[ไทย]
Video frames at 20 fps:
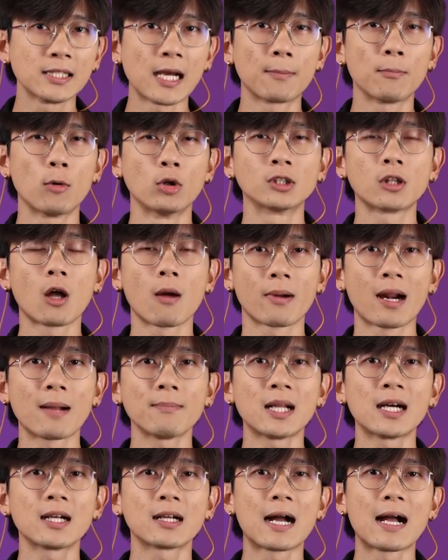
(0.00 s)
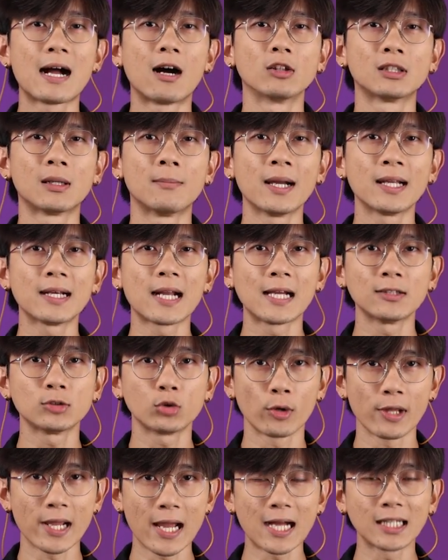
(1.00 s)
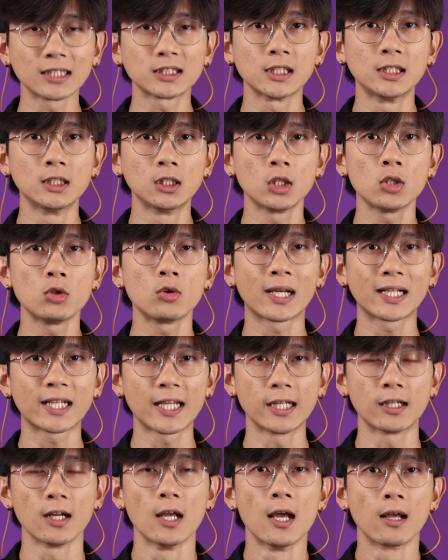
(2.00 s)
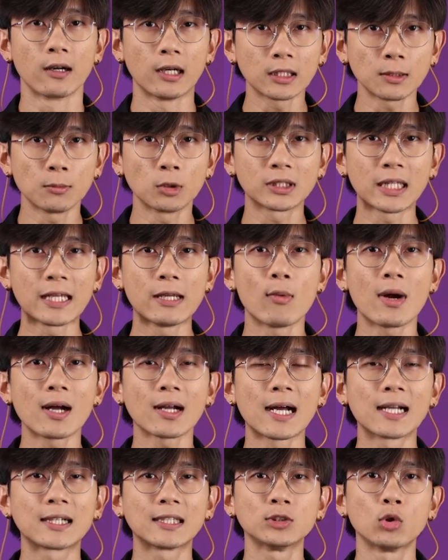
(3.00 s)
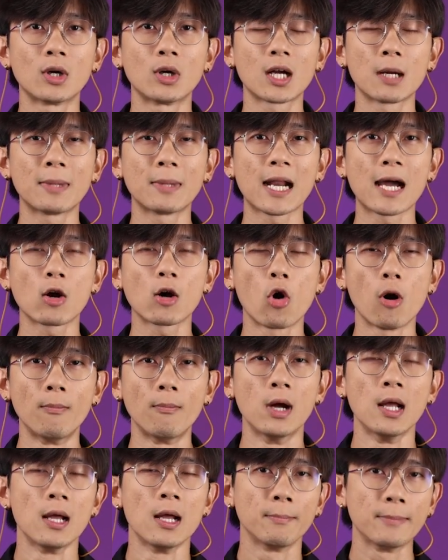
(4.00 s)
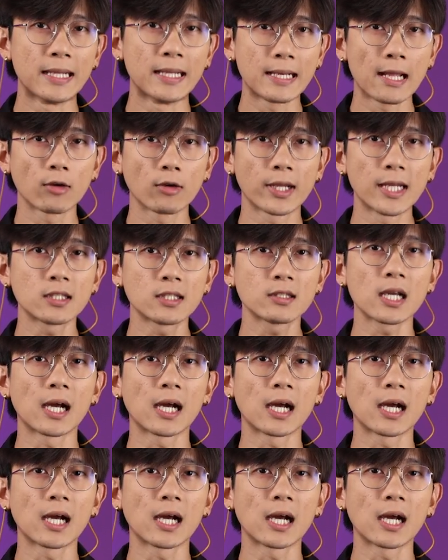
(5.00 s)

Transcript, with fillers: จากผลตอบรับดังกล่าวทำให้นายสุริยะจึงรุ่งเรืองกิจรัฐมนตรีว่าการกระทรวงคมนาคมมีแนวคิด